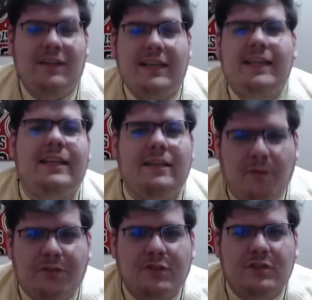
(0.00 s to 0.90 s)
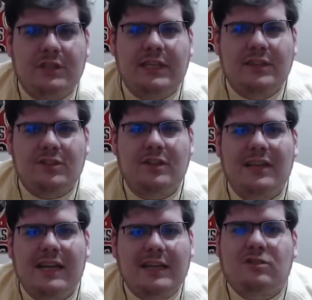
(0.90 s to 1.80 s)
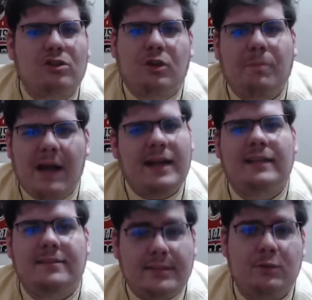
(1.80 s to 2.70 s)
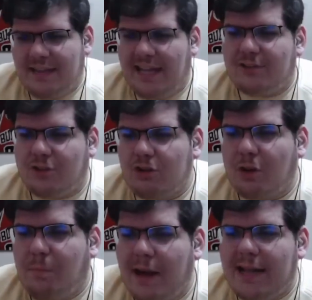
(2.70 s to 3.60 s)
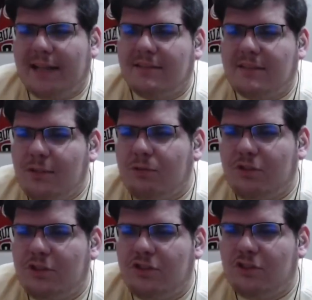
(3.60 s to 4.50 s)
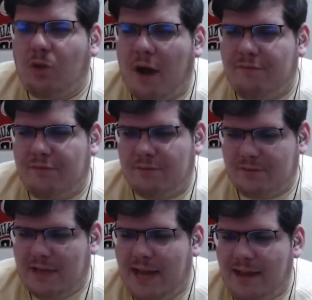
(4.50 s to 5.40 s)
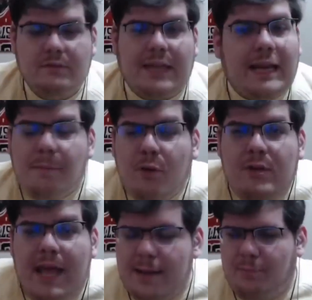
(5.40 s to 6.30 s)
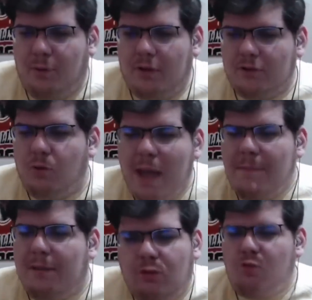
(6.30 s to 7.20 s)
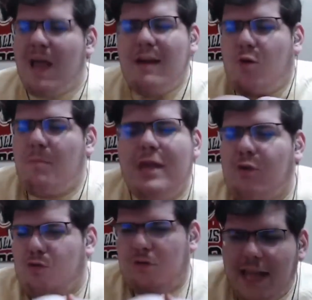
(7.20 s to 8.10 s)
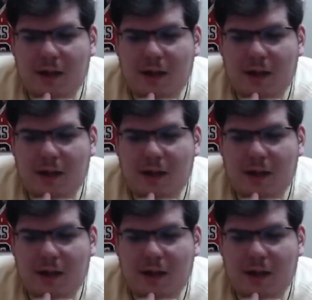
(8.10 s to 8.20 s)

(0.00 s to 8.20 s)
Falei, querida, vamos fazer o seguinte: é só o teu pai ganhar cinco. É só o teu pai ganhar cinco de, de nove. Já é? Tá na mão dele, pô. Não é, não é comigo.